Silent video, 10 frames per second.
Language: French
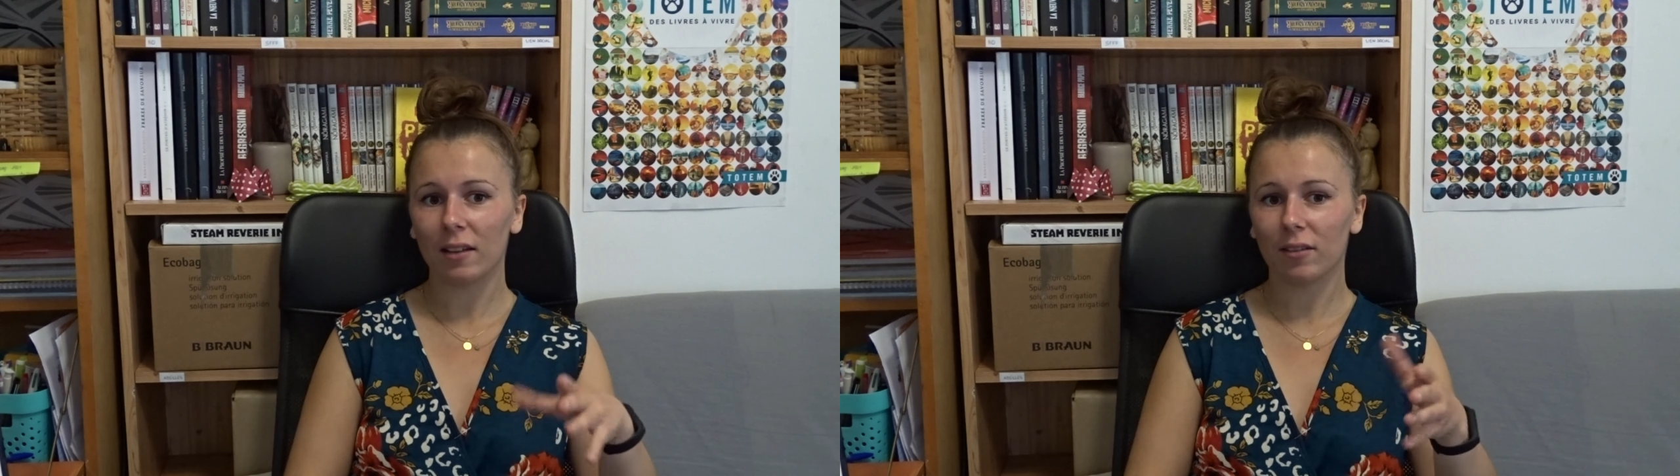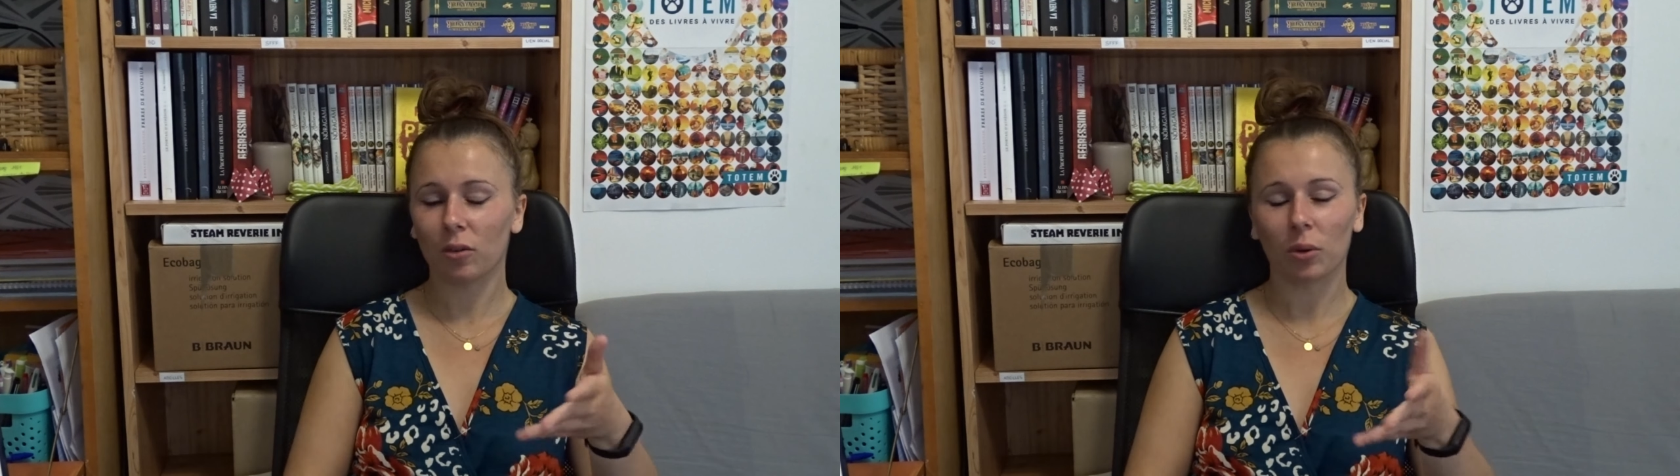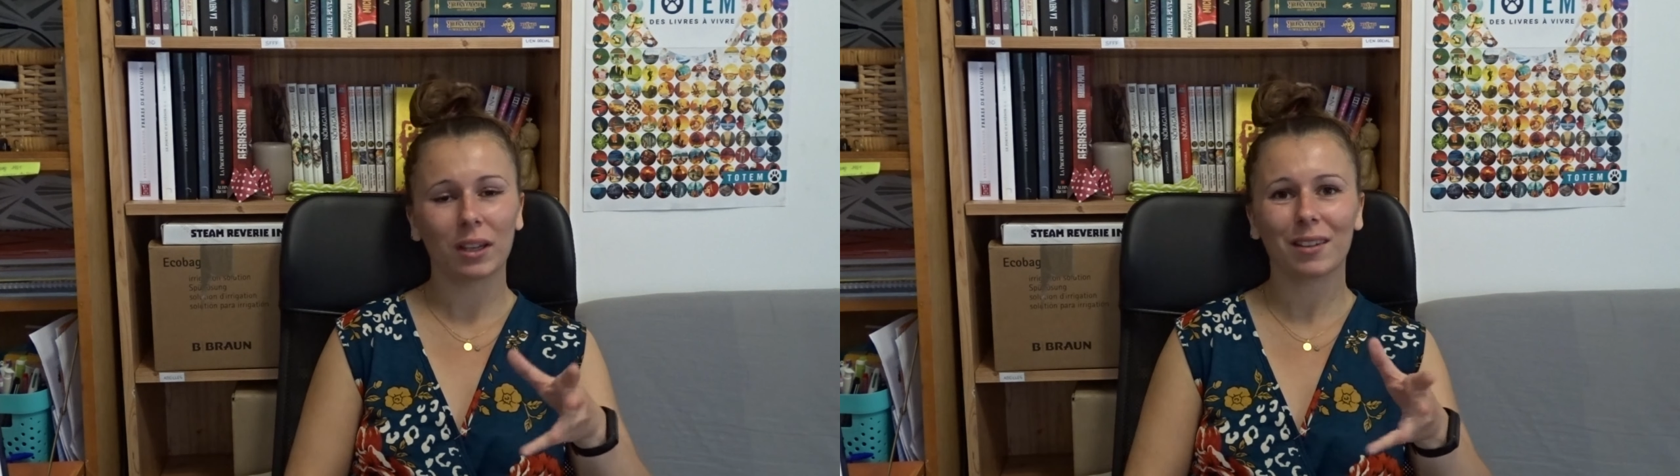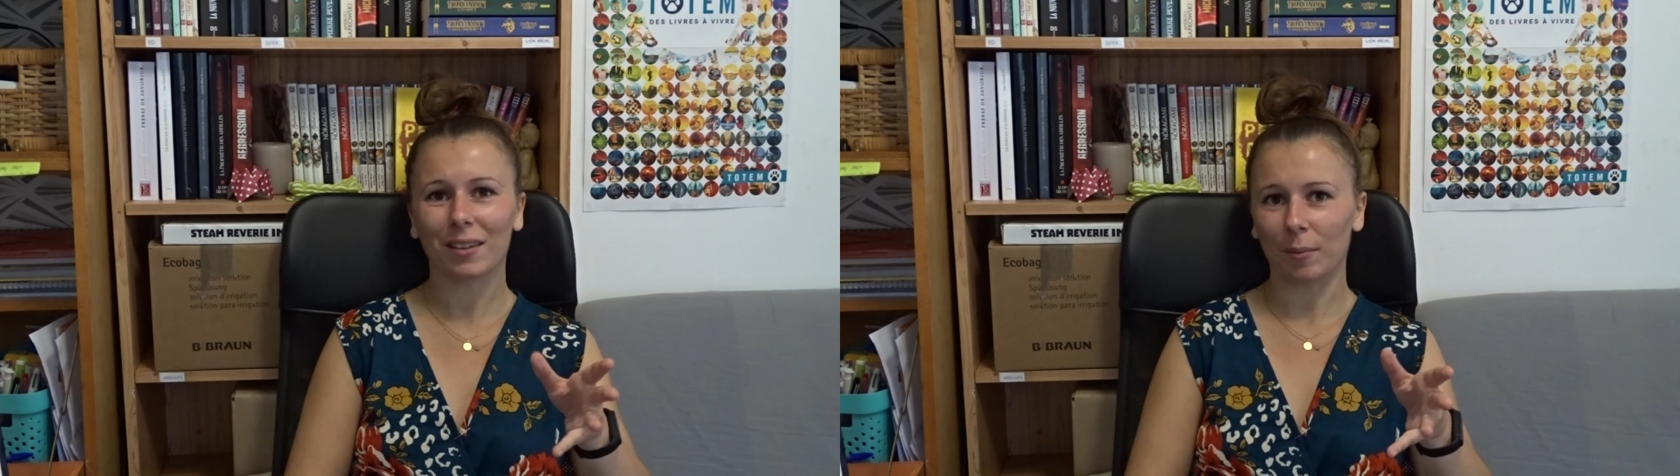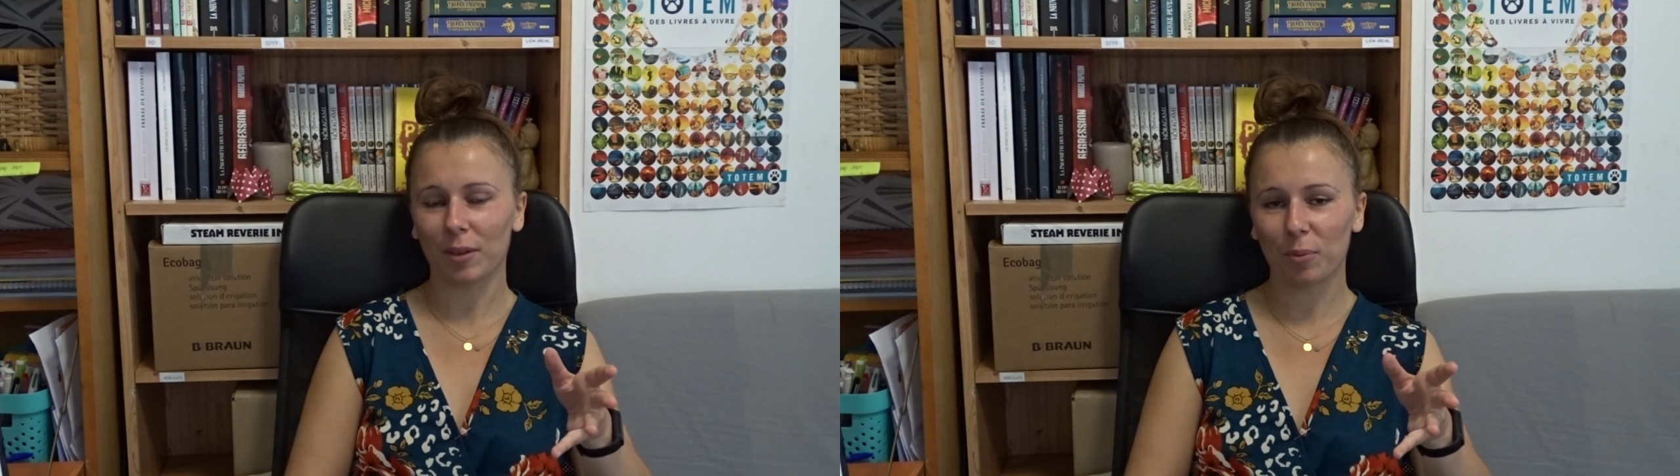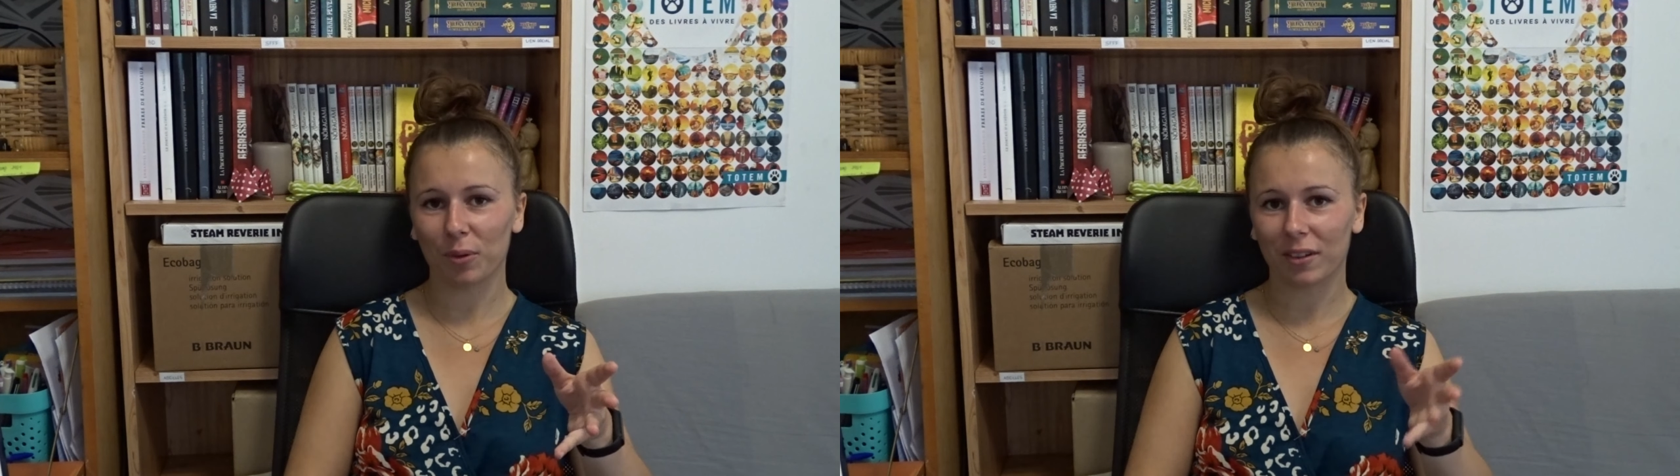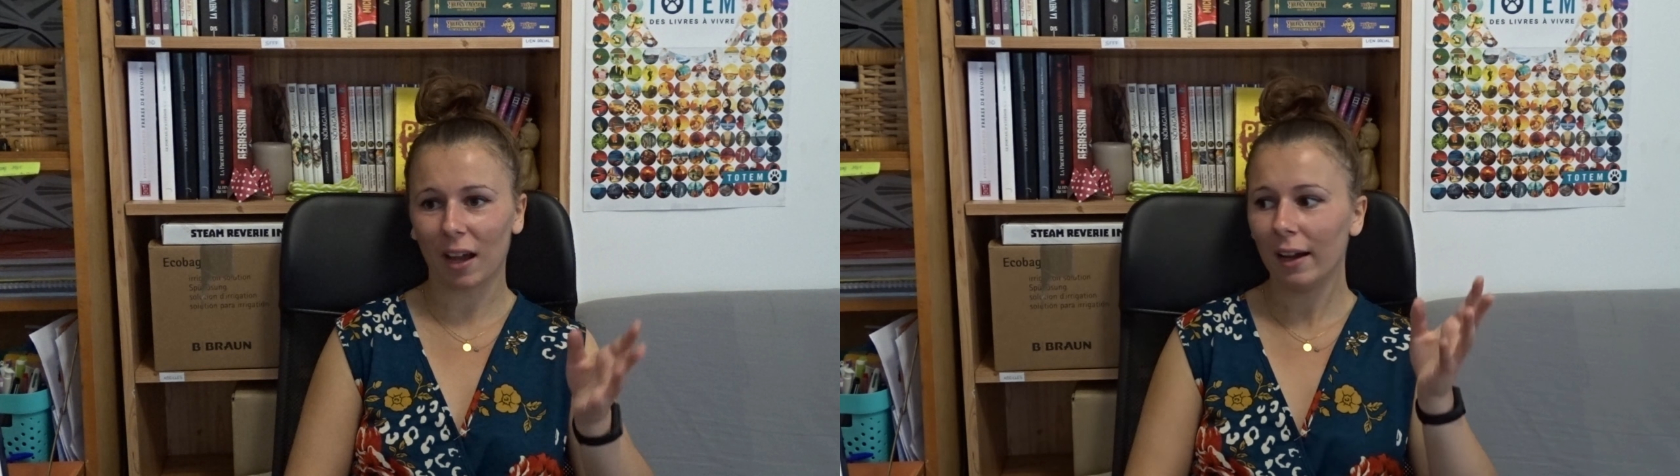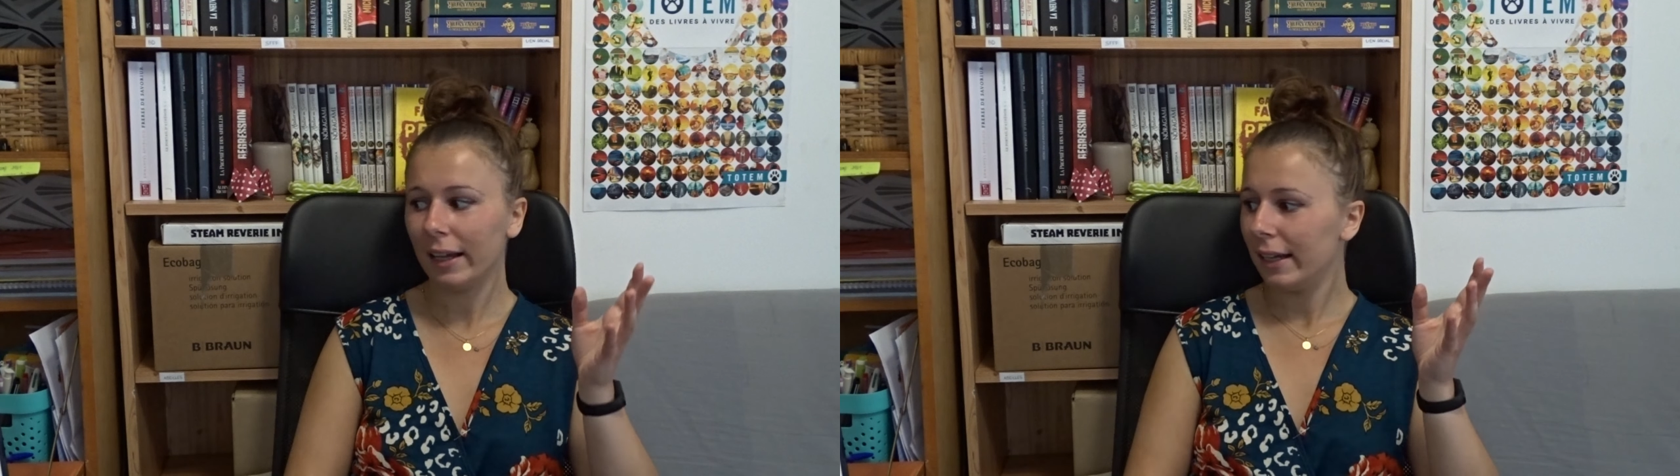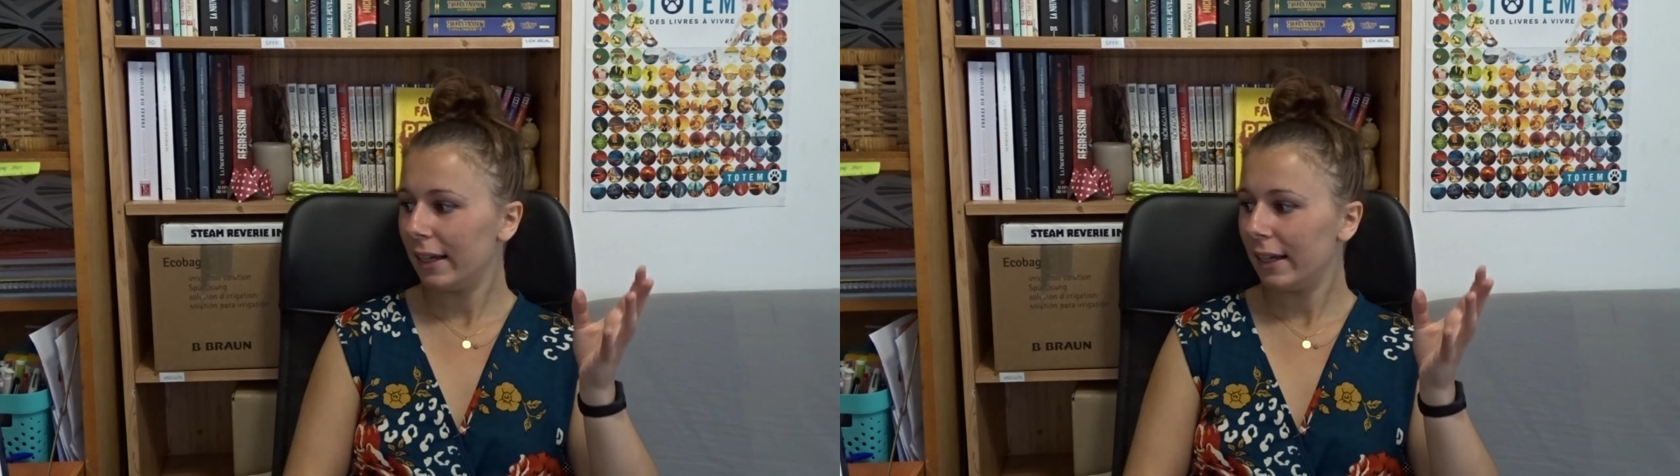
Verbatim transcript: historique, c'était un petit peu de ça.